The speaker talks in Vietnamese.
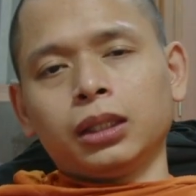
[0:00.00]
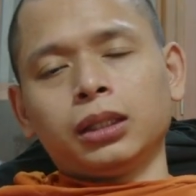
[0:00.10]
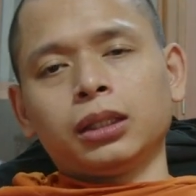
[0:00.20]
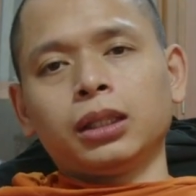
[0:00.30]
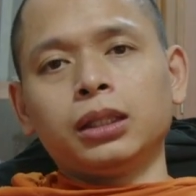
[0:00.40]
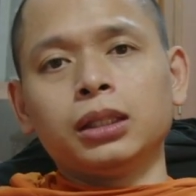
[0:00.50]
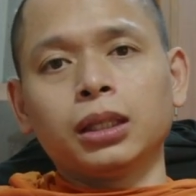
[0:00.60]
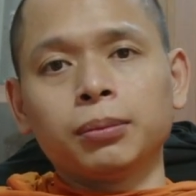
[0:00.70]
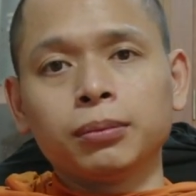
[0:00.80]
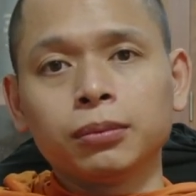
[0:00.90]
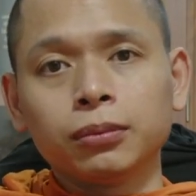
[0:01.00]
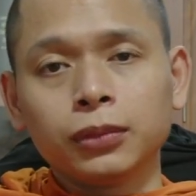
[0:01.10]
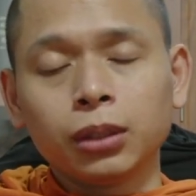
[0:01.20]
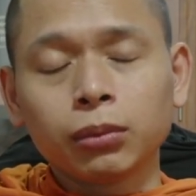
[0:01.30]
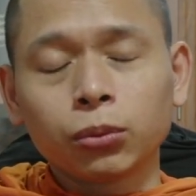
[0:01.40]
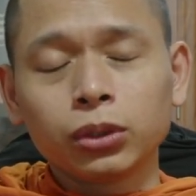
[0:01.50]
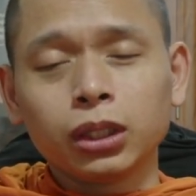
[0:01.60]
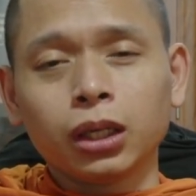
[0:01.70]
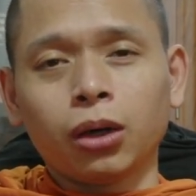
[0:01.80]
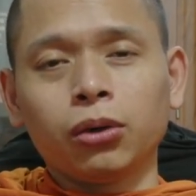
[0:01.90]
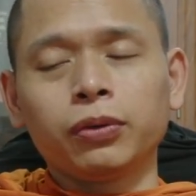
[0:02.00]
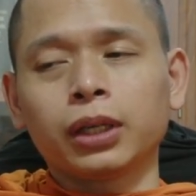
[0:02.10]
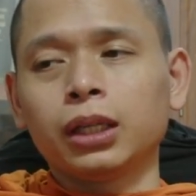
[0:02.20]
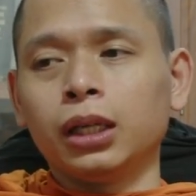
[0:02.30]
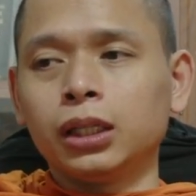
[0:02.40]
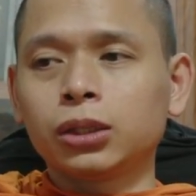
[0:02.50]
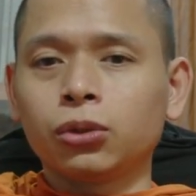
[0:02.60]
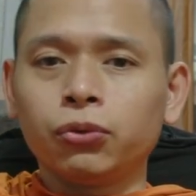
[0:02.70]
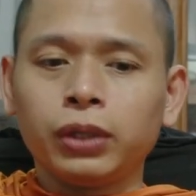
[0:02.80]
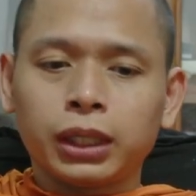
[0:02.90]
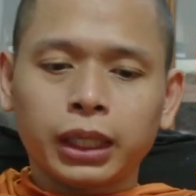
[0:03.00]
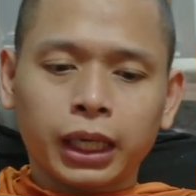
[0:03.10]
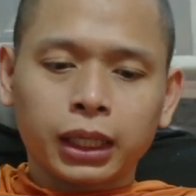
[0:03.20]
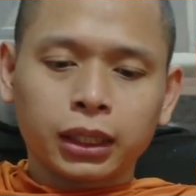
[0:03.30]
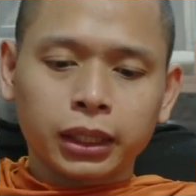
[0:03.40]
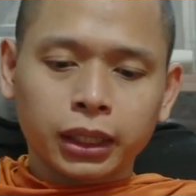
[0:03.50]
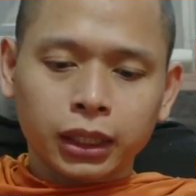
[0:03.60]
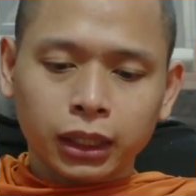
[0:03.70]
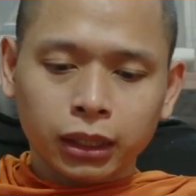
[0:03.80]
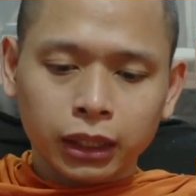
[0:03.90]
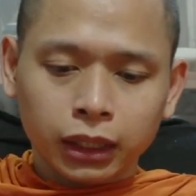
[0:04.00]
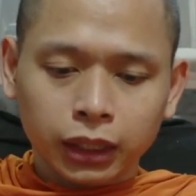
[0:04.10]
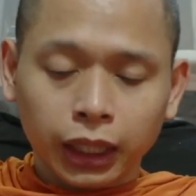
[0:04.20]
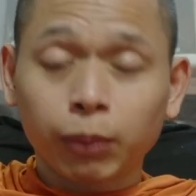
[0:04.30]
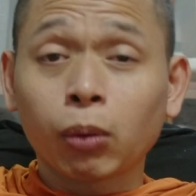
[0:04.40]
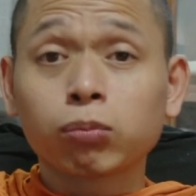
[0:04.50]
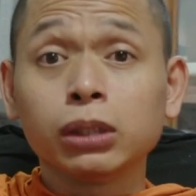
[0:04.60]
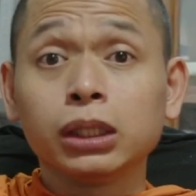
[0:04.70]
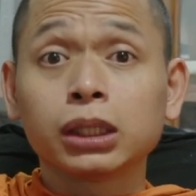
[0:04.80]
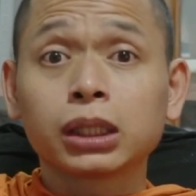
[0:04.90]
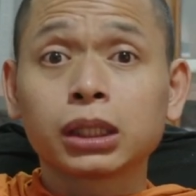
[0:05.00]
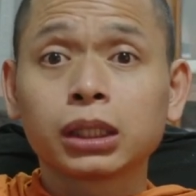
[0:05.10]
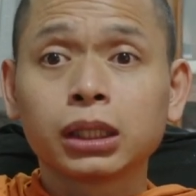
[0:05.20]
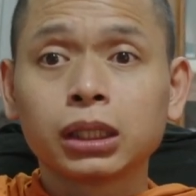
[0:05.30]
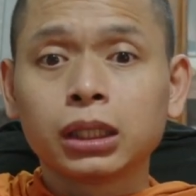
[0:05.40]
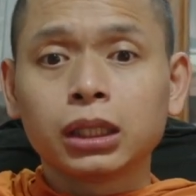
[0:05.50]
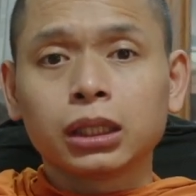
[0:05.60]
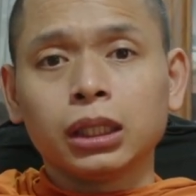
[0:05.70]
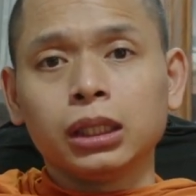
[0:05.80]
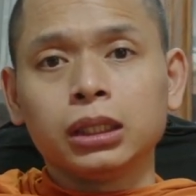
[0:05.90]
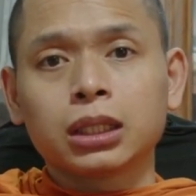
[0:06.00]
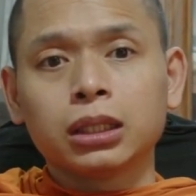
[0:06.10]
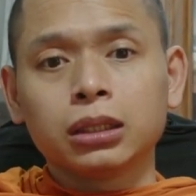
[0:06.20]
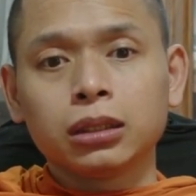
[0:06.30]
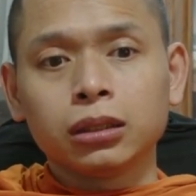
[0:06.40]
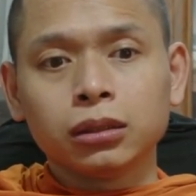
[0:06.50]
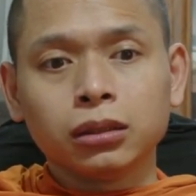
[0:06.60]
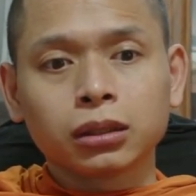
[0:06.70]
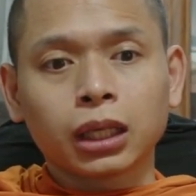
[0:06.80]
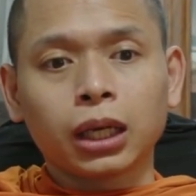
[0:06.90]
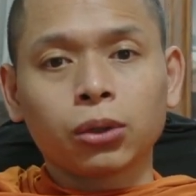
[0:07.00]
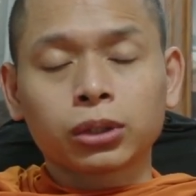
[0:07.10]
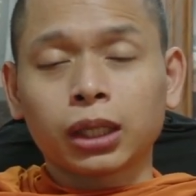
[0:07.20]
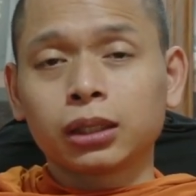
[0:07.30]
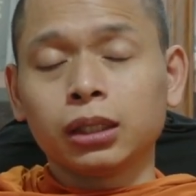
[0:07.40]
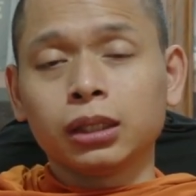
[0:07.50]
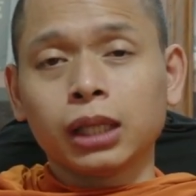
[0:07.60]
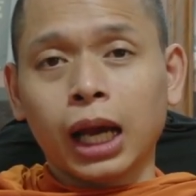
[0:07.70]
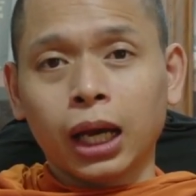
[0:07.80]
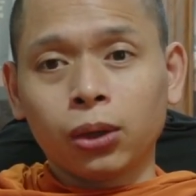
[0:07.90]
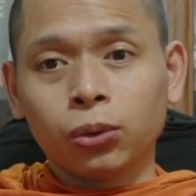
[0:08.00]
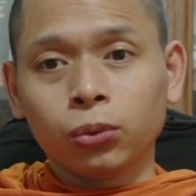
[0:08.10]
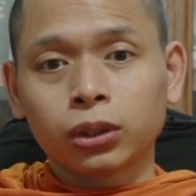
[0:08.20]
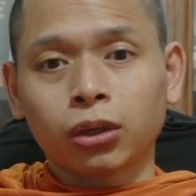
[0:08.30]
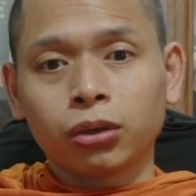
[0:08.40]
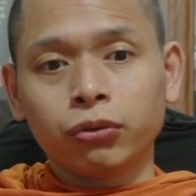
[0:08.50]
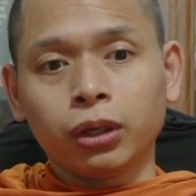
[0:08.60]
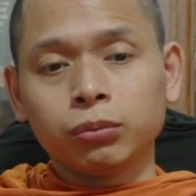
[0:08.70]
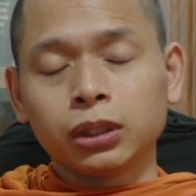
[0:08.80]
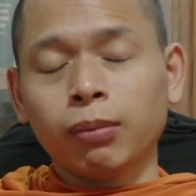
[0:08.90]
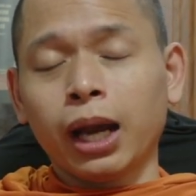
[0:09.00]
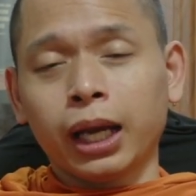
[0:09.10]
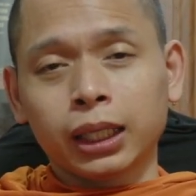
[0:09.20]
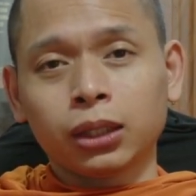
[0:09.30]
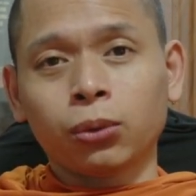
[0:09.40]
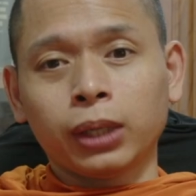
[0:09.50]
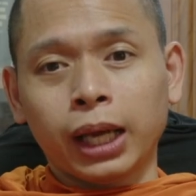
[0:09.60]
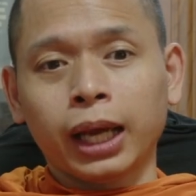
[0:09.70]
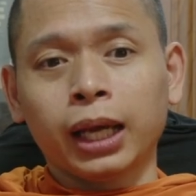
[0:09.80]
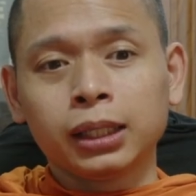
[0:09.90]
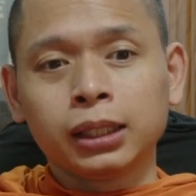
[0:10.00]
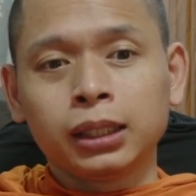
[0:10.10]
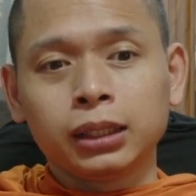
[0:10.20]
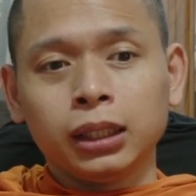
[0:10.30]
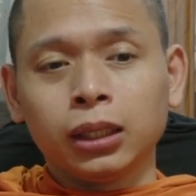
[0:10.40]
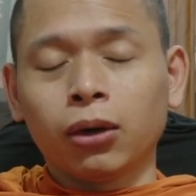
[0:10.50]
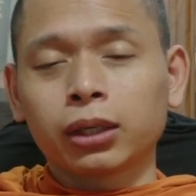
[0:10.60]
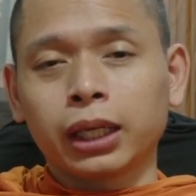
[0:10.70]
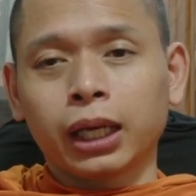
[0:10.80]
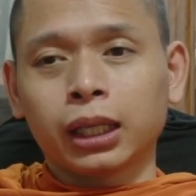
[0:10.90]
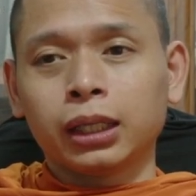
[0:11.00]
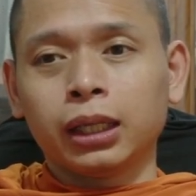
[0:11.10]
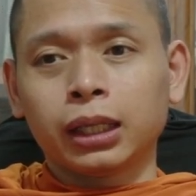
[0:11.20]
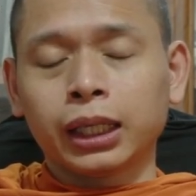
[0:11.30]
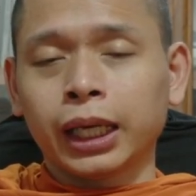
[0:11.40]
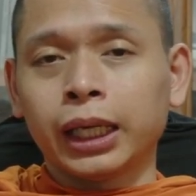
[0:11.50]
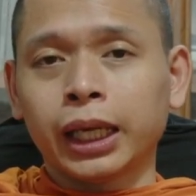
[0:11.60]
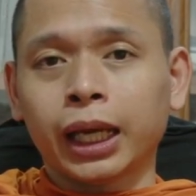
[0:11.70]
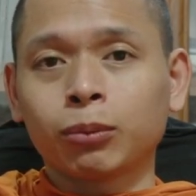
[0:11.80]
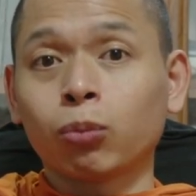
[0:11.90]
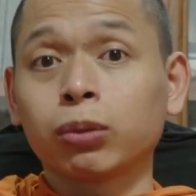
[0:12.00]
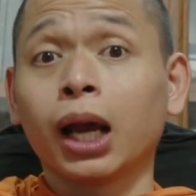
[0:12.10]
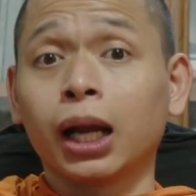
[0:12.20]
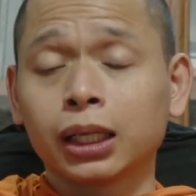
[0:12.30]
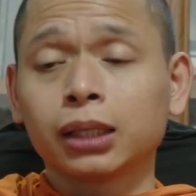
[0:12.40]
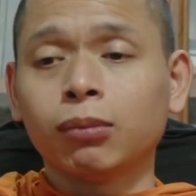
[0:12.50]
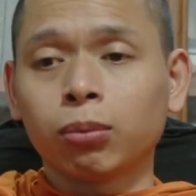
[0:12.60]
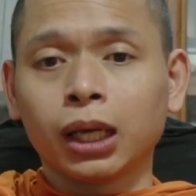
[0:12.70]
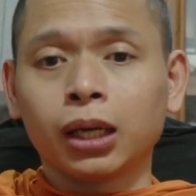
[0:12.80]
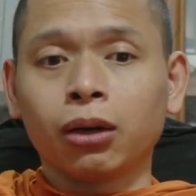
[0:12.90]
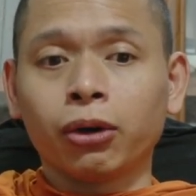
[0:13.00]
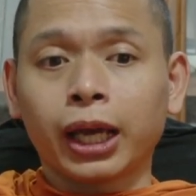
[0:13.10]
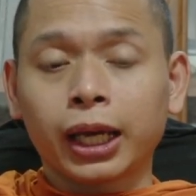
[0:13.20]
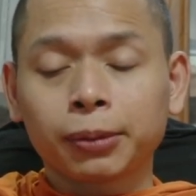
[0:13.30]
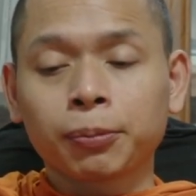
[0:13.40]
thì um, nếu mà quý vị hỏi về cái lợi ích của việc ăn uh, ngày một bữa thì sư dựa theo thanh tịnh đạo nói về 13 hạnh đầu đà thì có cái hạnh là ngày ăn một lần một lần ngồi ăn